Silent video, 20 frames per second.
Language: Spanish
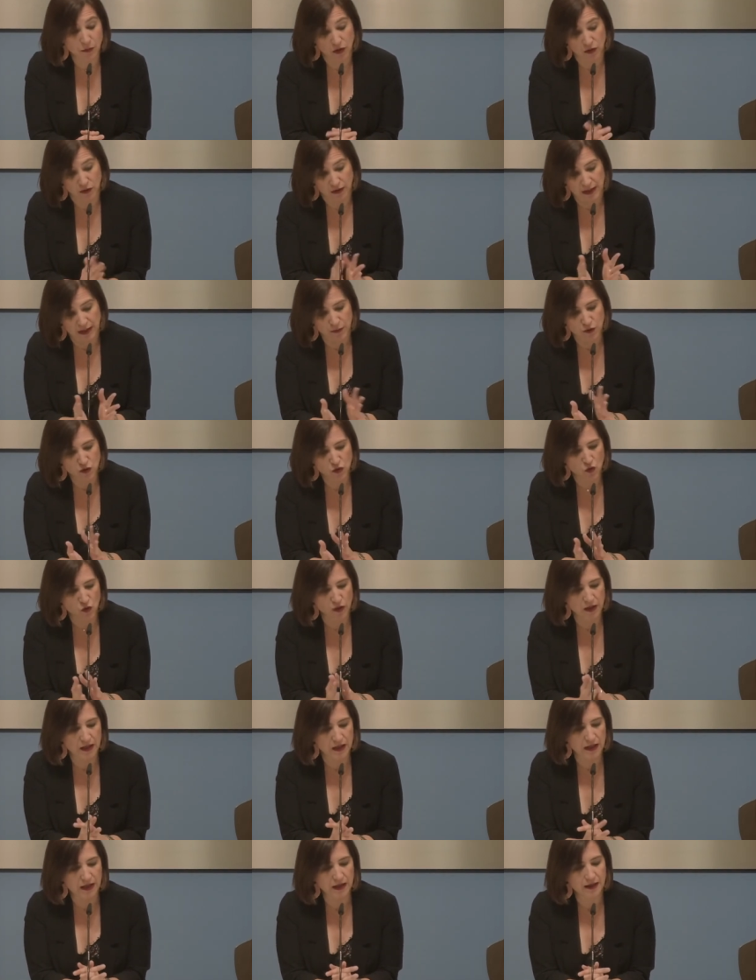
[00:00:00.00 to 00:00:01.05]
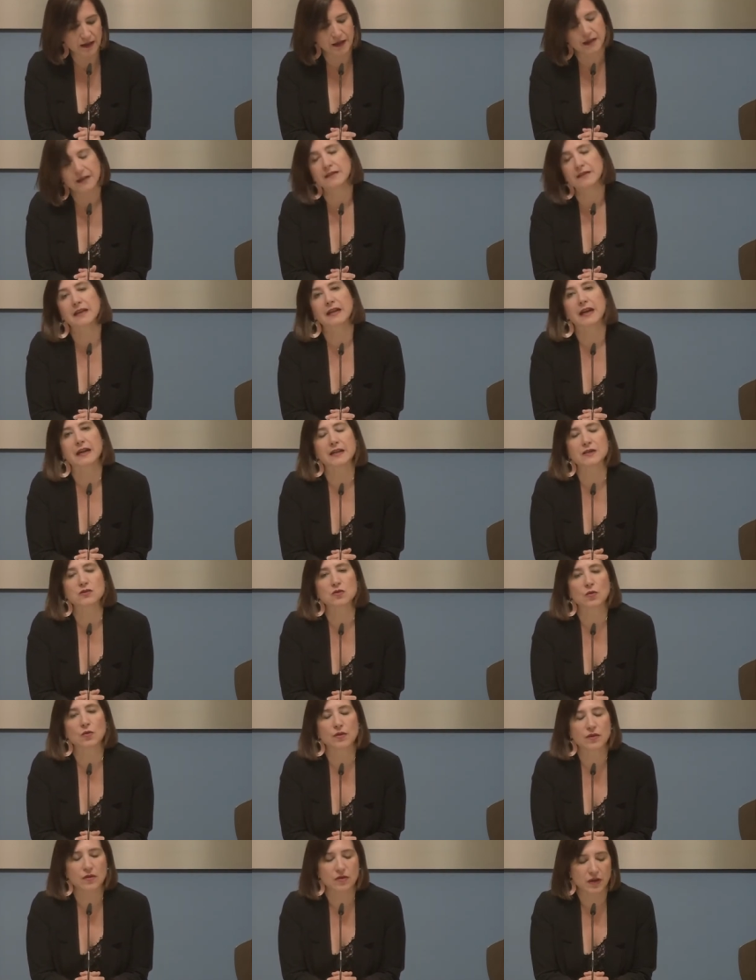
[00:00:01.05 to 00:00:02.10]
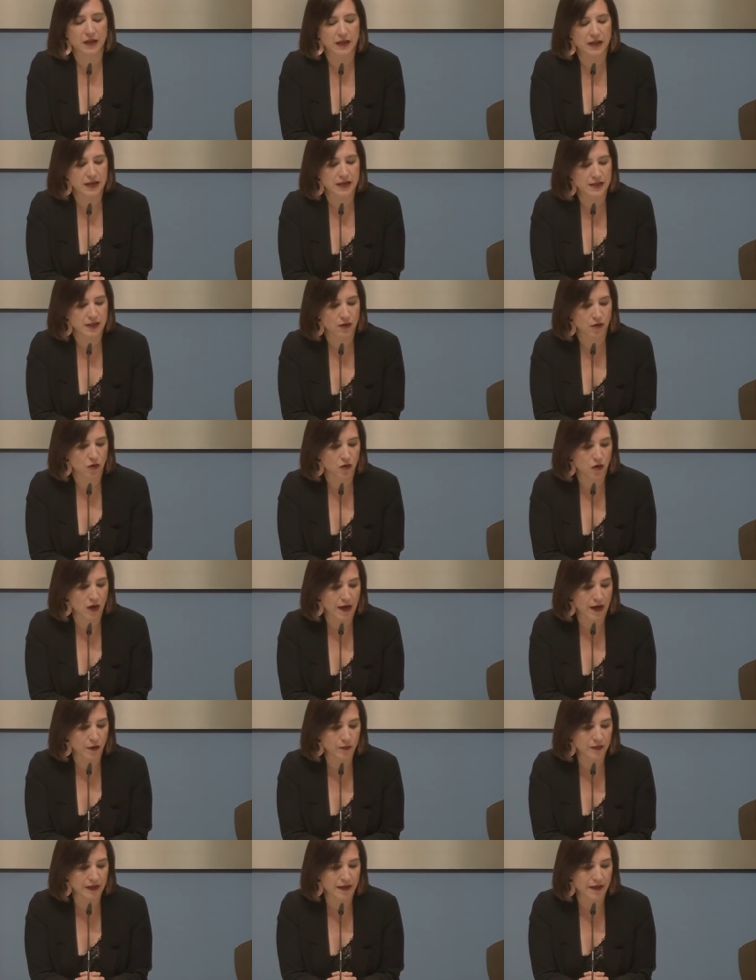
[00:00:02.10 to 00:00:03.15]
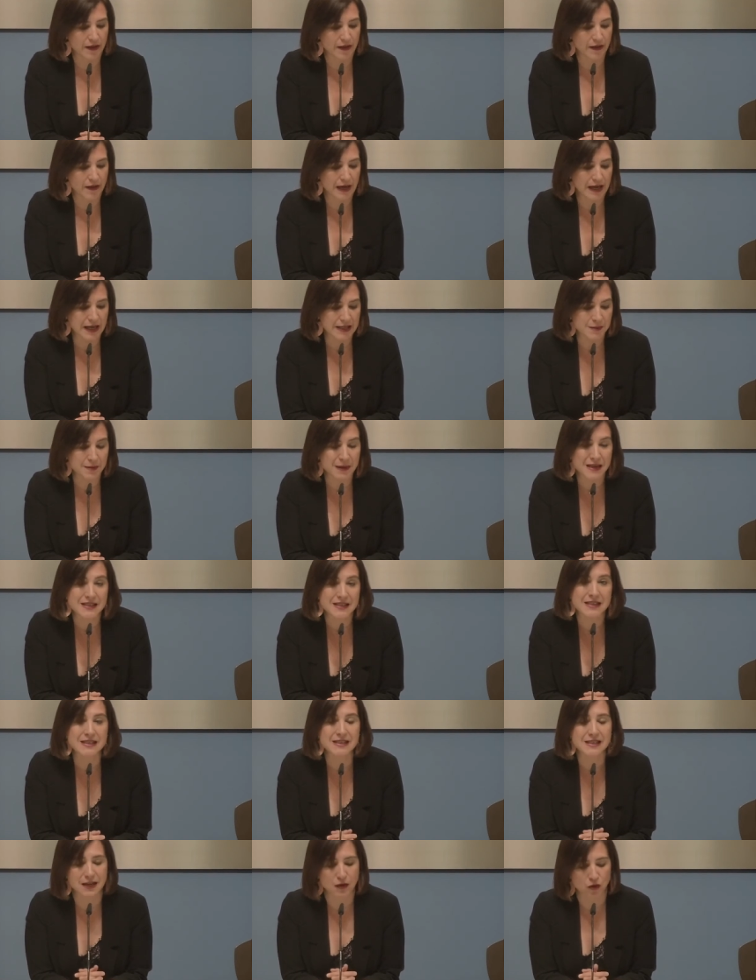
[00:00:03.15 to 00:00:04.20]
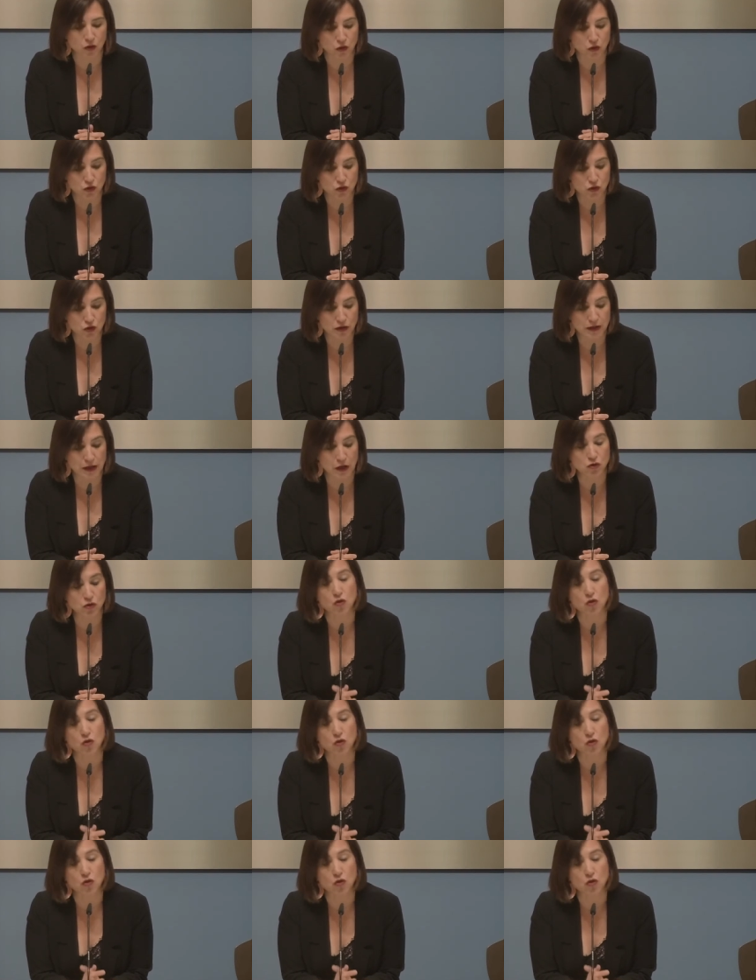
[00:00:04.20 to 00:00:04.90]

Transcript: bueno, damos cuenta de la resolución que ya ha sido adoptada de las bases de los,